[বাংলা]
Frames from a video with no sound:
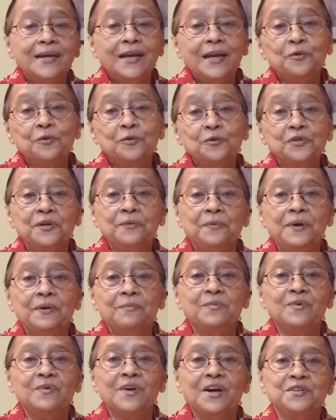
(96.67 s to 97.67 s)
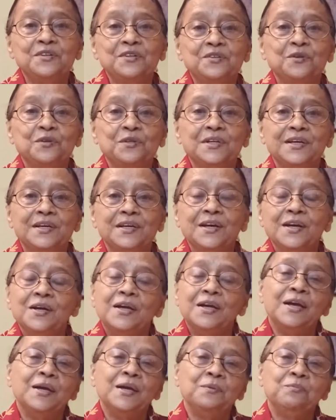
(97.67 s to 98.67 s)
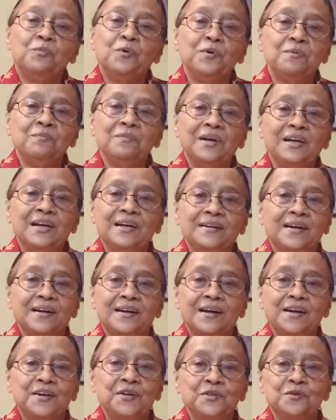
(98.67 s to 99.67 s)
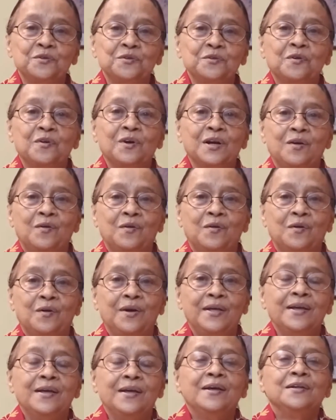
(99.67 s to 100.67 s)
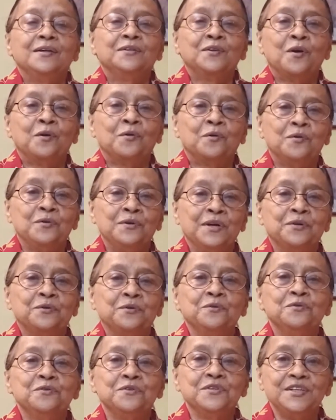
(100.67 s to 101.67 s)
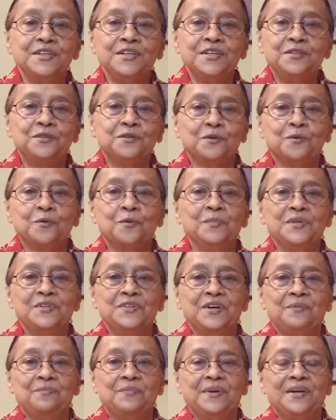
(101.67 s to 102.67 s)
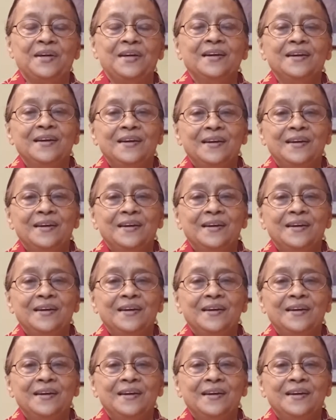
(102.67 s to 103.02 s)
একুশে ফেব্রুয়ারি যদি এই বইমেলাটার আয়োজন করা হয় তখন একটু শীত কমে যাবে